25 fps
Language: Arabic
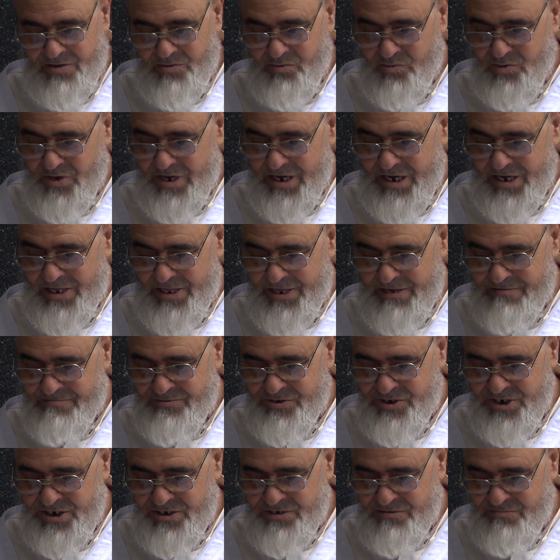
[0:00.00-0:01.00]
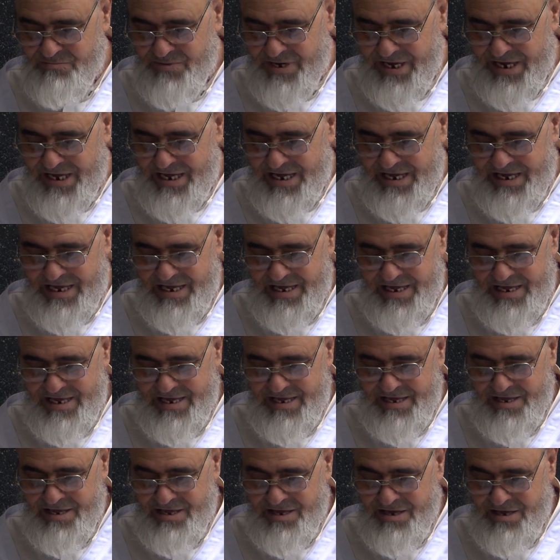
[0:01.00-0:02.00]
وإذا مشيت معاه
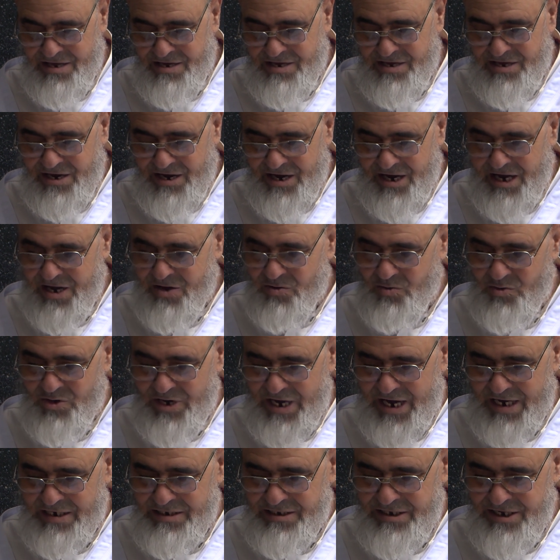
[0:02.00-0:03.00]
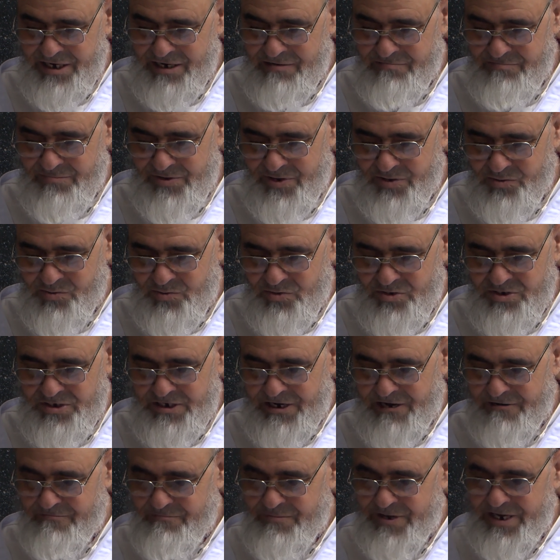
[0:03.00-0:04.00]
يحاول حتى لما يكون
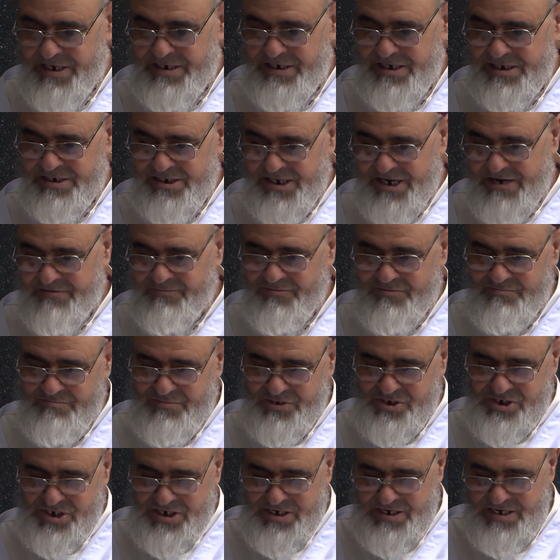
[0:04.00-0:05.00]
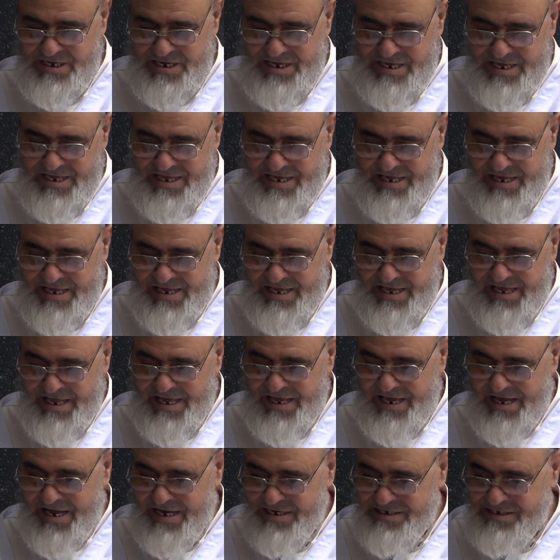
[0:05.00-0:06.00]
تعبان يسرع في المشي
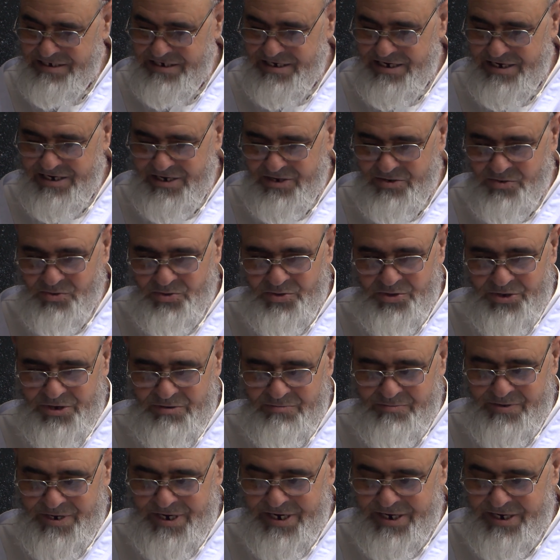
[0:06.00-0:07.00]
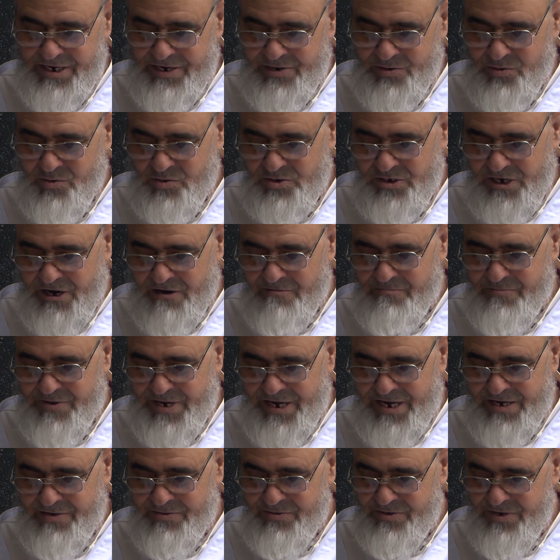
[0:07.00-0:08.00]
حتى لا يظهر بأنه
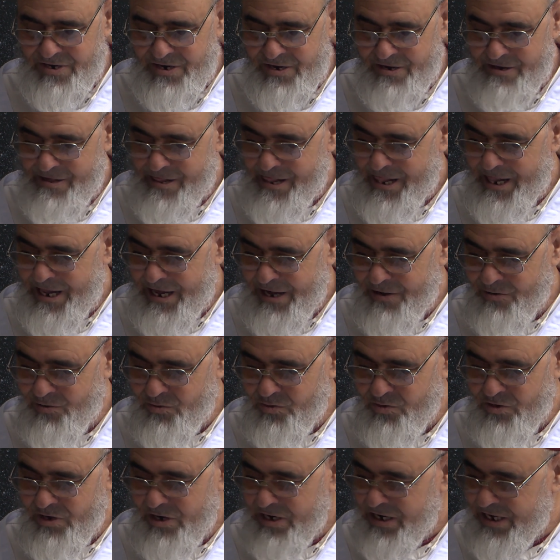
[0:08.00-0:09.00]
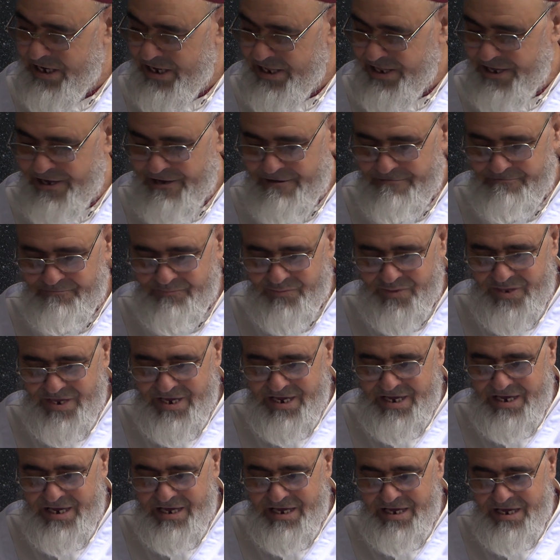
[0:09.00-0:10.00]
تعبان أو كذا
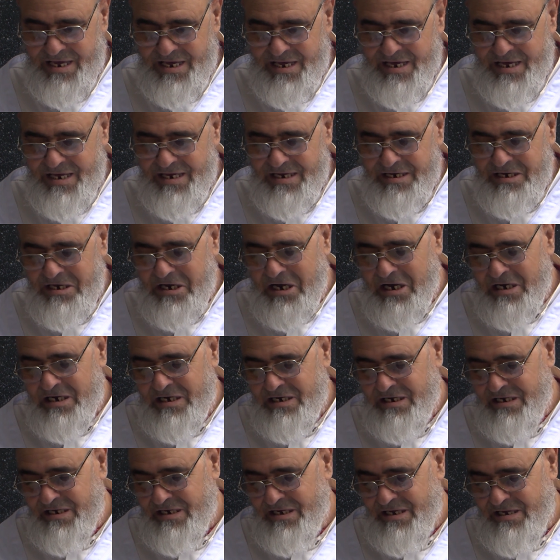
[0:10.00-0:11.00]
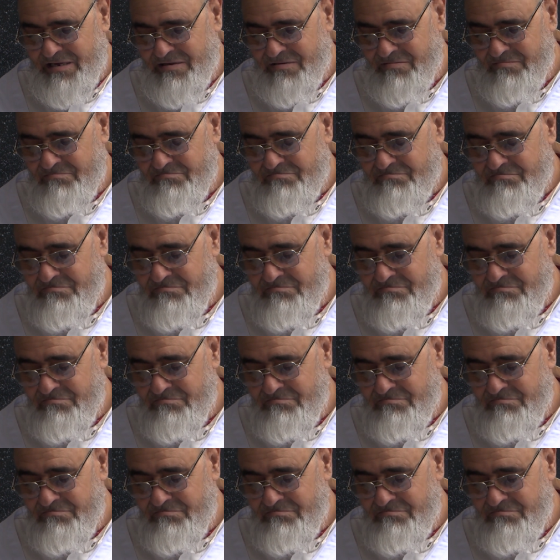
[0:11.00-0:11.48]
يعني